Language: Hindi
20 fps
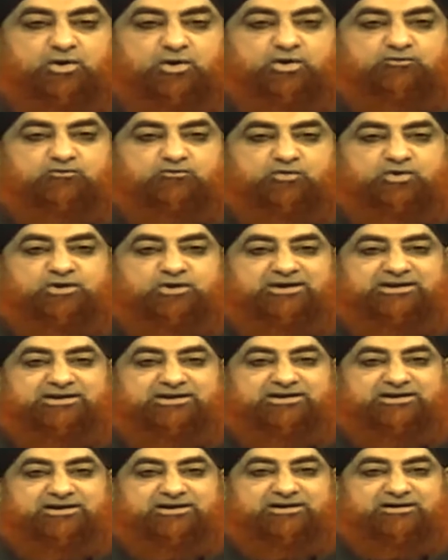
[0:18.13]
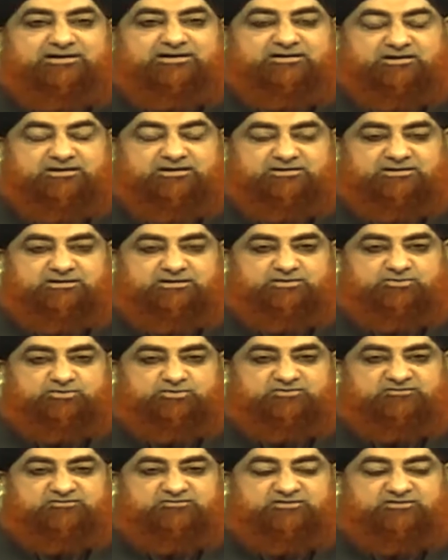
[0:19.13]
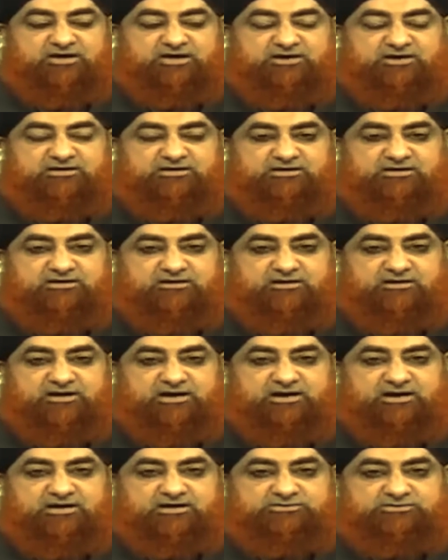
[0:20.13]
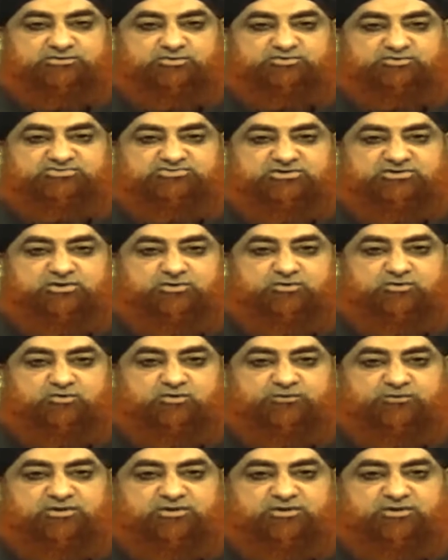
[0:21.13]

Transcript: और वो इनकार कर दे तो सारी रात उसके